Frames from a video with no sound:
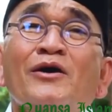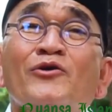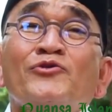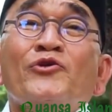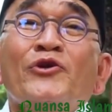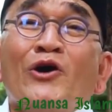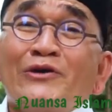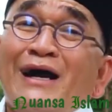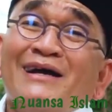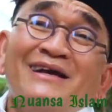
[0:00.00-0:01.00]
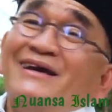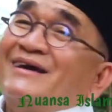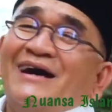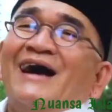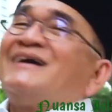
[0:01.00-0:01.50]
orang yang
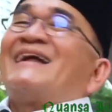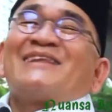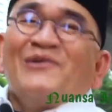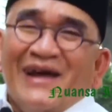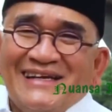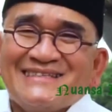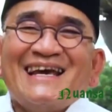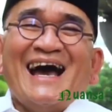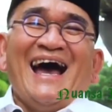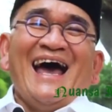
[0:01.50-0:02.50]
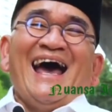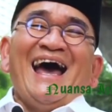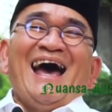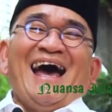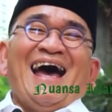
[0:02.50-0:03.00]
mengolok mengejek
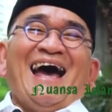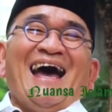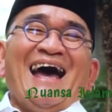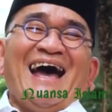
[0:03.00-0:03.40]
orang lain